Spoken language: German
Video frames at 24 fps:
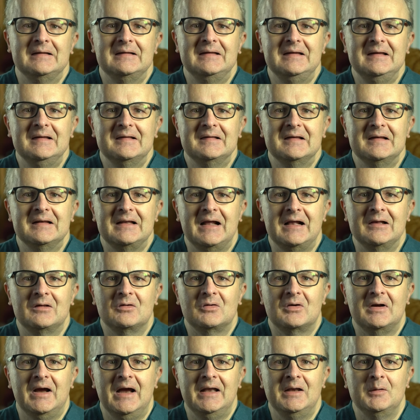Dies sind
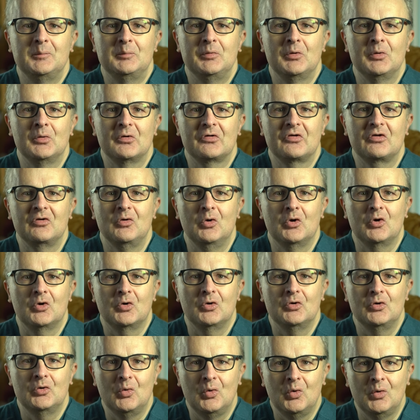also keine bloßen
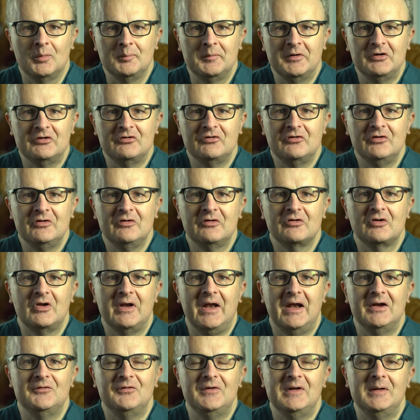ökonomischen,
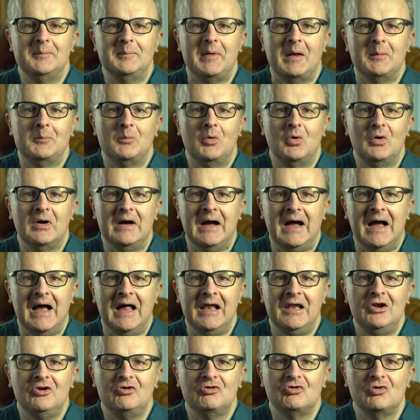sondern vielmehr
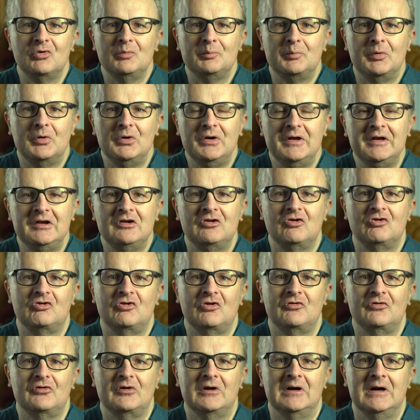moralisch und
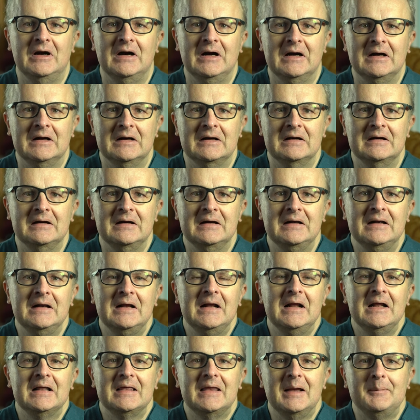politische Fragen.
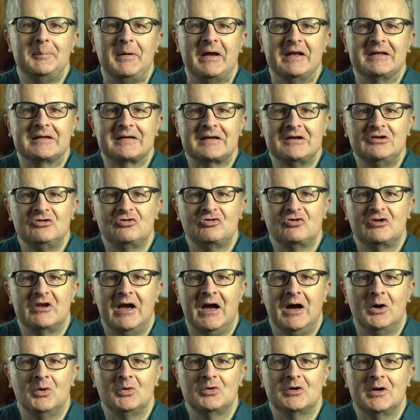Dabei drischt
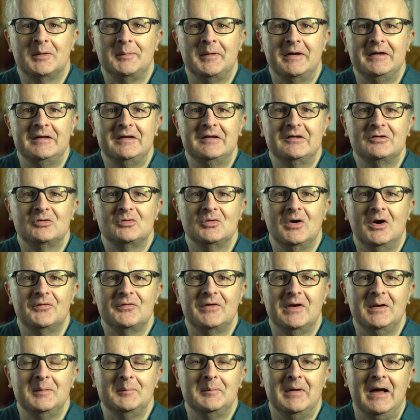der Autor aber nicht nur auf
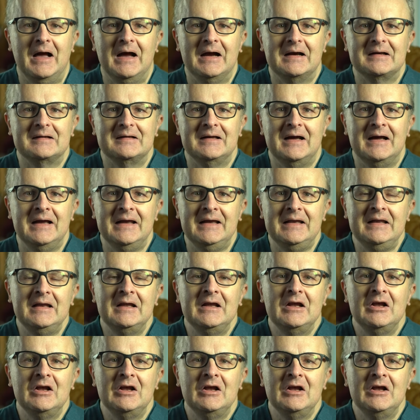den Markt ein,